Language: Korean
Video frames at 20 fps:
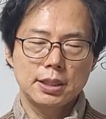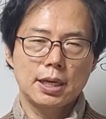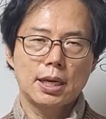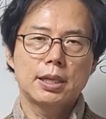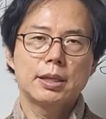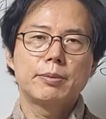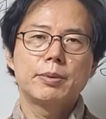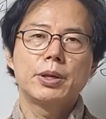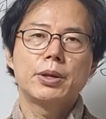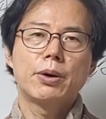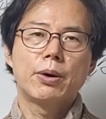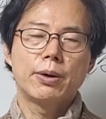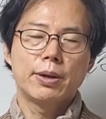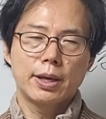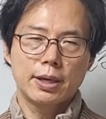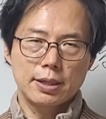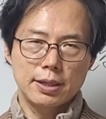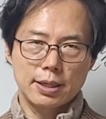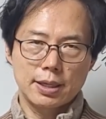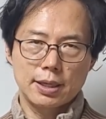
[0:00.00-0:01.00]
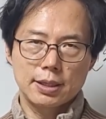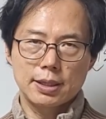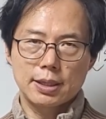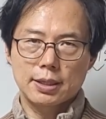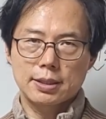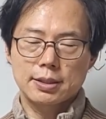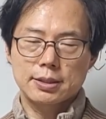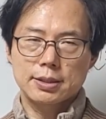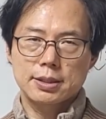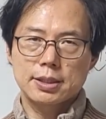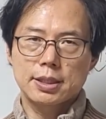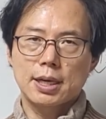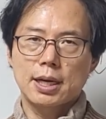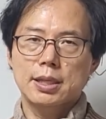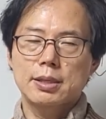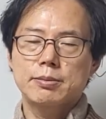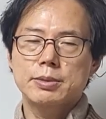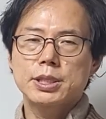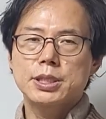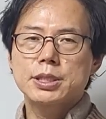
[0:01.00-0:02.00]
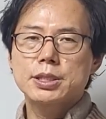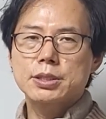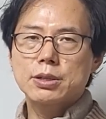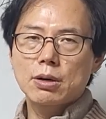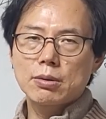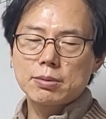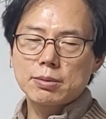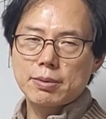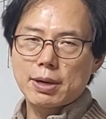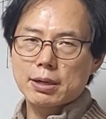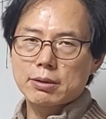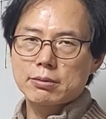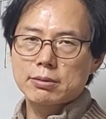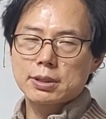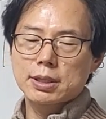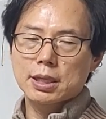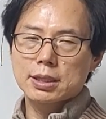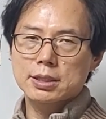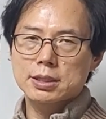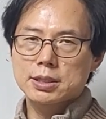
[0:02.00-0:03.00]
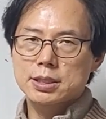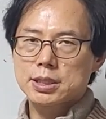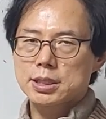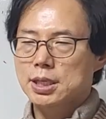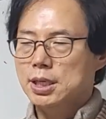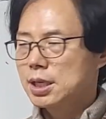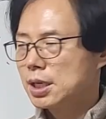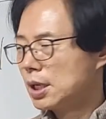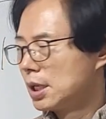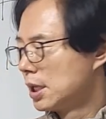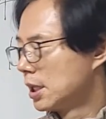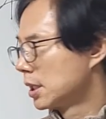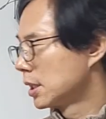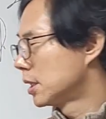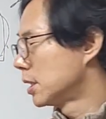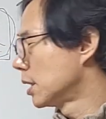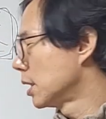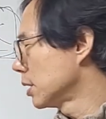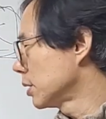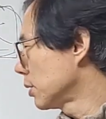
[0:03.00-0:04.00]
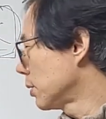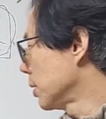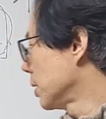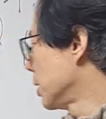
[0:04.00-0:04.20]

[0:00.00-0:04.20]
아니면 여행을 간다든지 아니면 직업을 바꾼다든지 그래서